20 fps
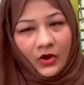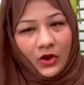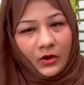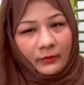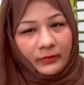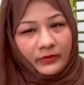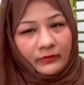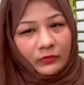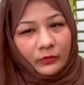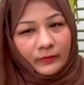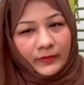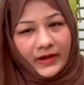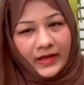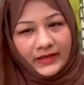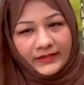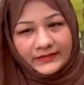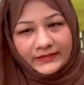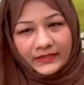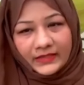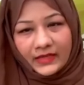और फिर वो
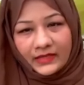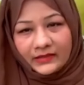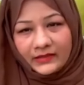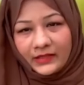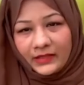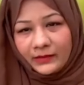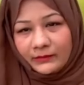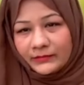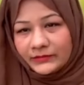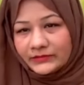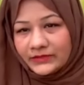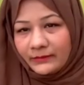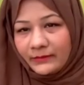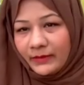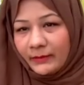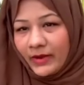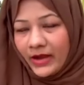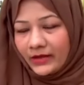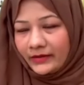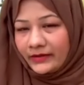पढ़ाई से कहते हैं कि बस
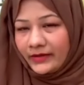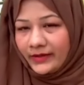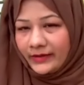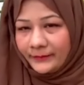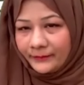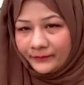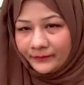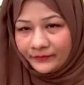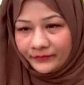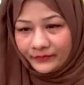हमें भागना है